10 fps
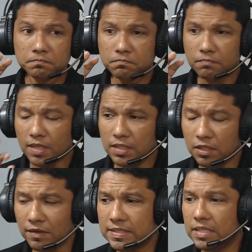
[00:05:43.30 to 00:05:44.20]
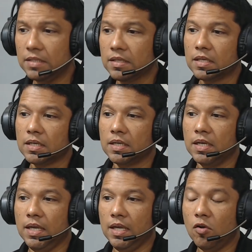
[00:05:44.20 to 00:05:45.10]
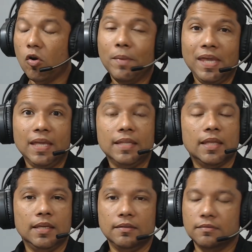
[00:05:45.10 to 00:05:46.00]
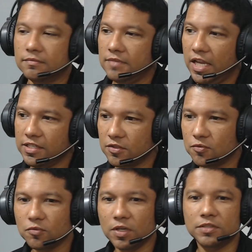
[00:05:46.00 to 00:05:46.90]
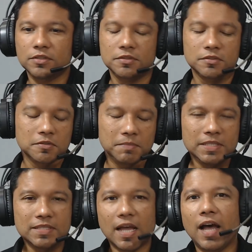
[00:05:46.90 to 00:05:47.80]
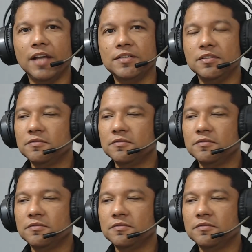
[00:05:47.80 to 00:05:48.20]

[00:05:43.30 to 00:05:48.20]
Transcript: Então assim, é, comentem, deixem suas mensagens.